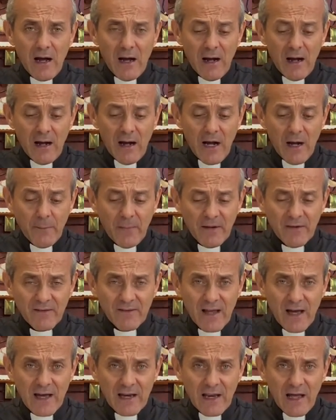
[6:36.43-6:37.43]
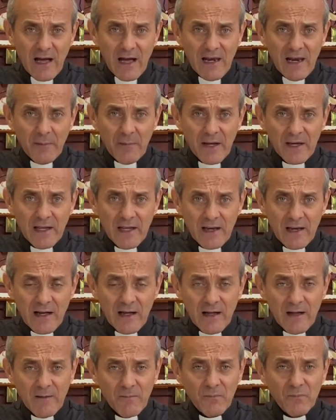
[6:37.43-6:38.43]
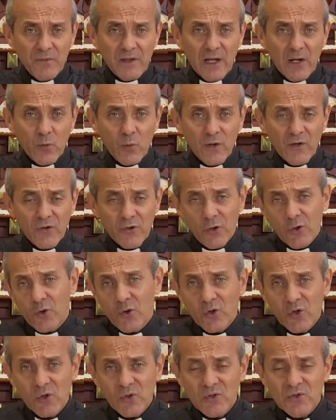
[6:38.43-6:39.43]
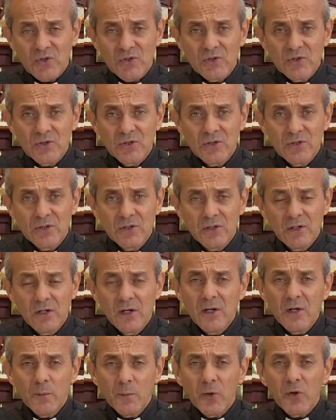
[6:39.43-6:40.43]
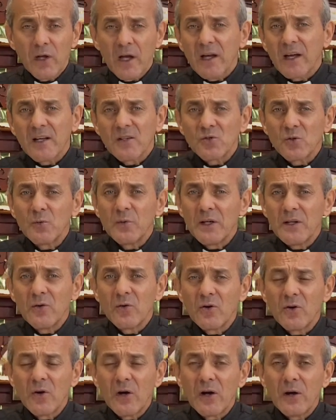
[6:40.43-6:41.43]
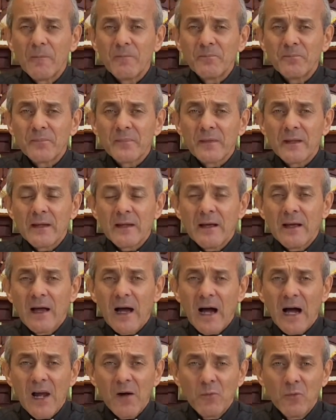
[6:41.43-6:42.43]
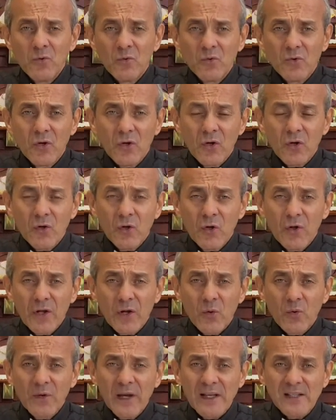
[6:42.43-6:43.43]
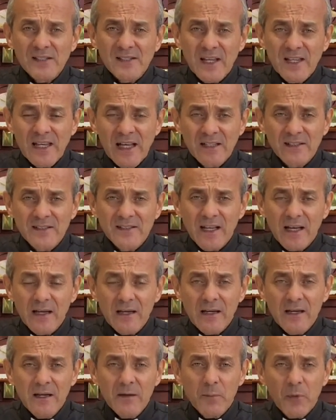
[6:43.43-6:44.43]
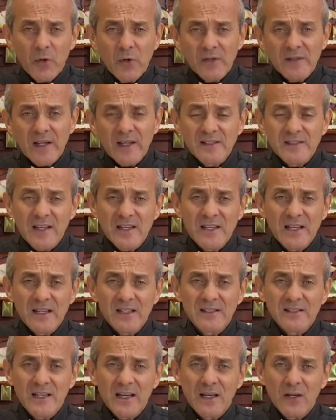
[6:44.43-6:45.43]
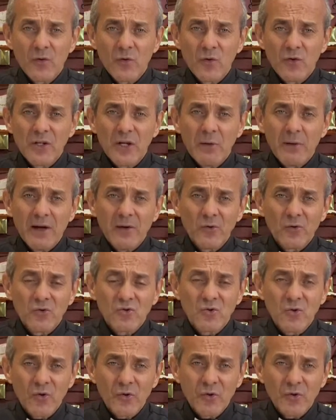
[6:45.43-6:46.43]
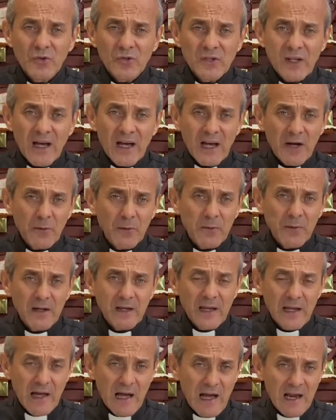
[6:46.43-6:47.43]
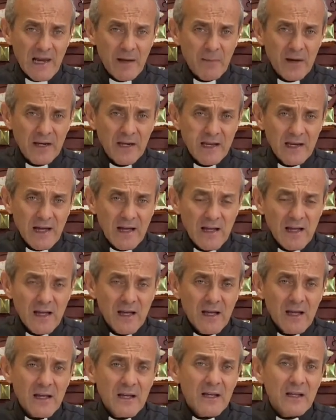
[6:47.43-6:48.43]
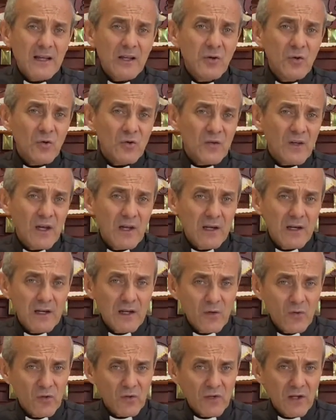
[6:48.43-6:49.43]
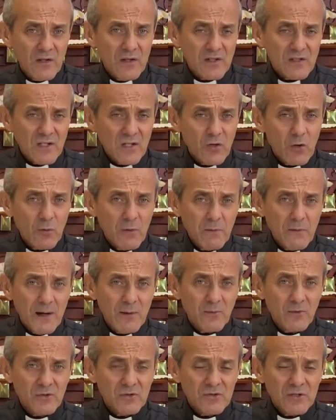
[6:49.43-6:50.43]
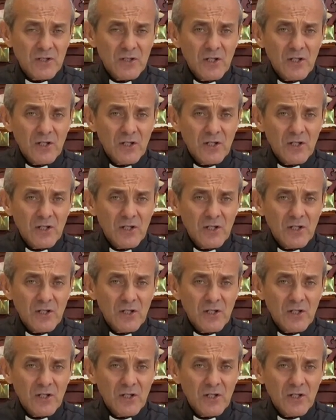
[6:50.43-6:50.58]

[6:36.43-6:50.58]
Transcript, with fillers: a pensar a la manera de nuestro Dios. Porque Jesús vino al mundo, nos dejó una enseñanza, pero esa enseñanza nos lleva a nosotros a vivir a la manera que Dios quiere que ustedes y yo vivamos.